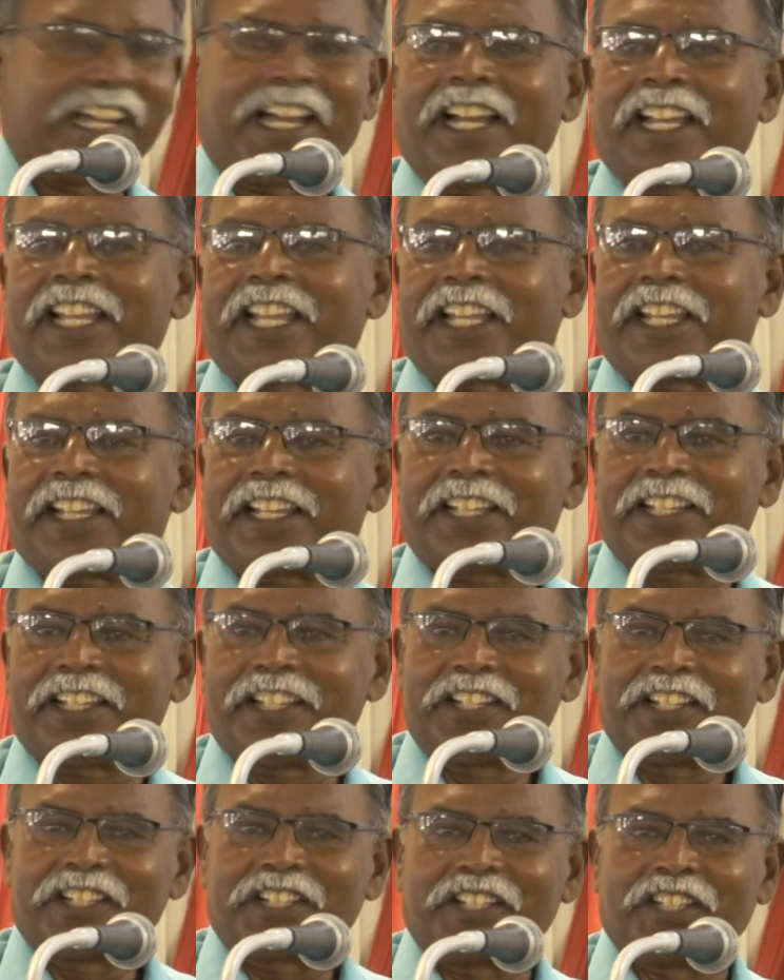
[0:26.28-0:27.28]
ஆக
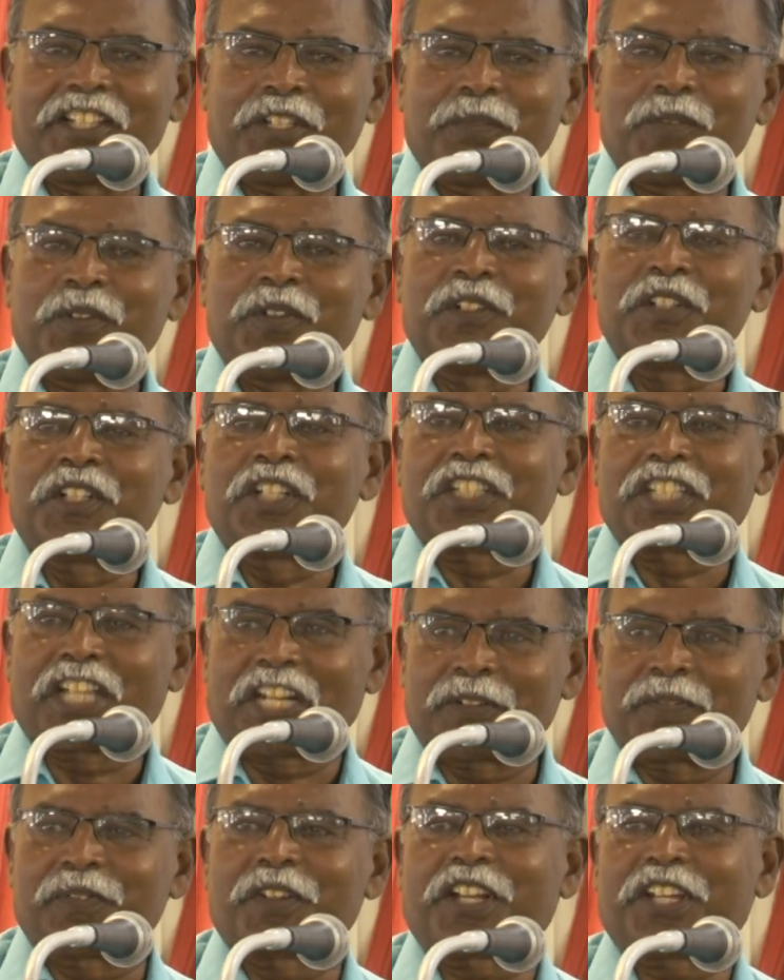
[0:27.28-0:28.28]
இந்த மூன்று
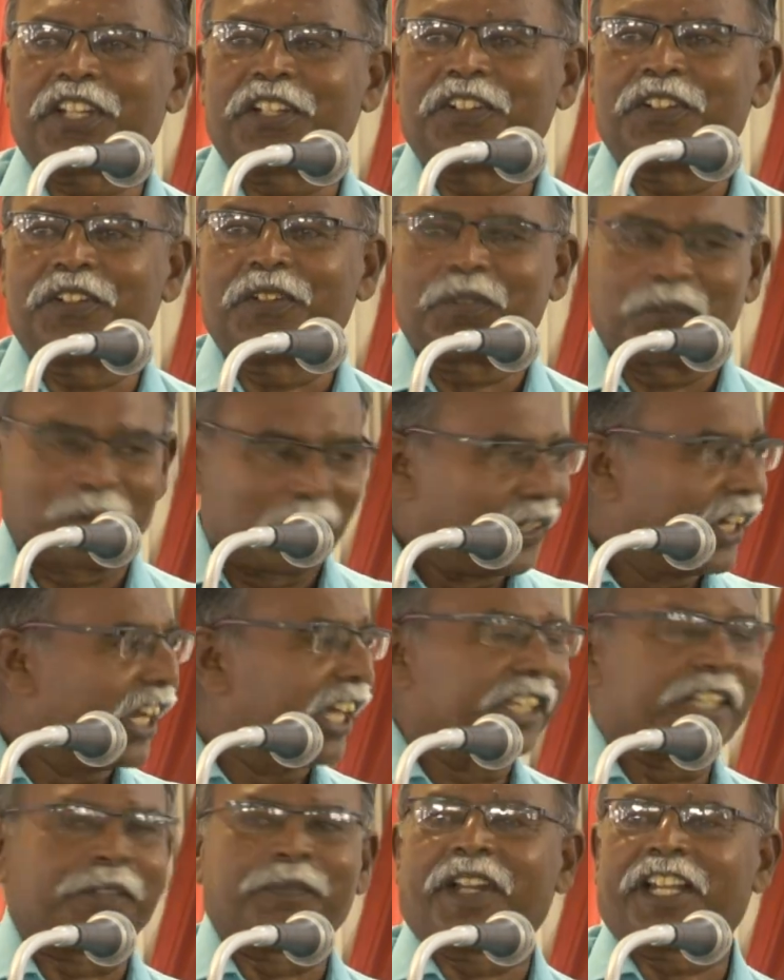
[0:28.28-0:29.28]
தலைமுறையும் ஒன்றா
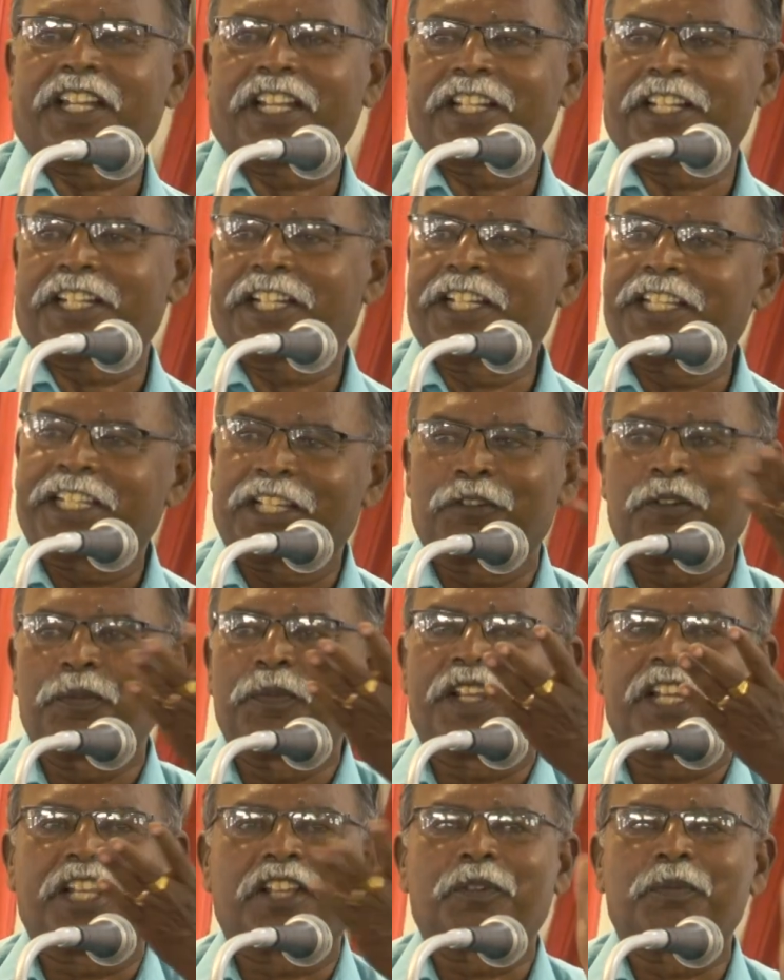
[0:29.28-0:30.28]
அந்த மேடையில் இருக்குது நீங்கள்
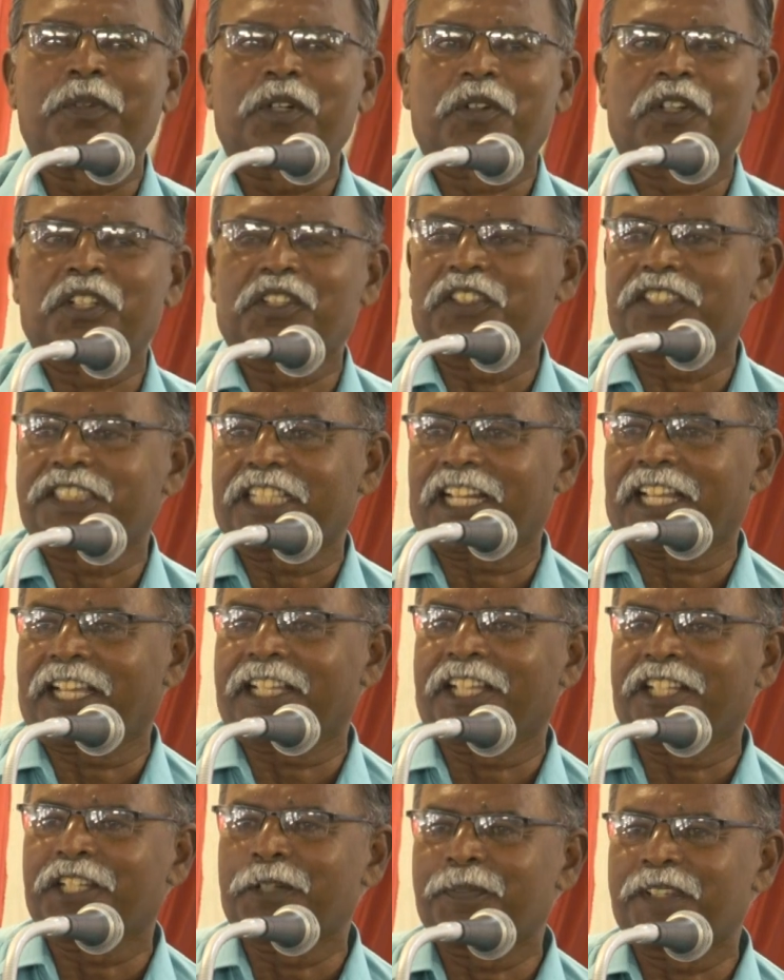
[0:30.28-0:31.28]
உண்மையிலே ரொம்ப கொடுத்து வச்சாள்
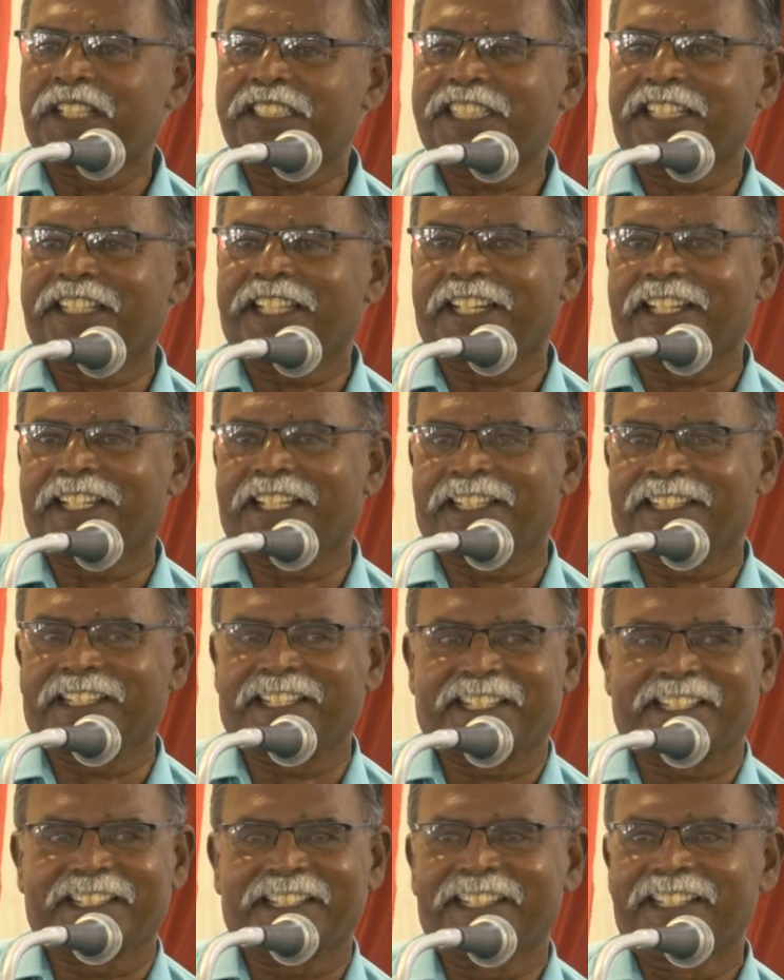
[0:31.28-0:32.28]
அங்கங்கே பேசிக்கிட்டே இருக்காதிங்க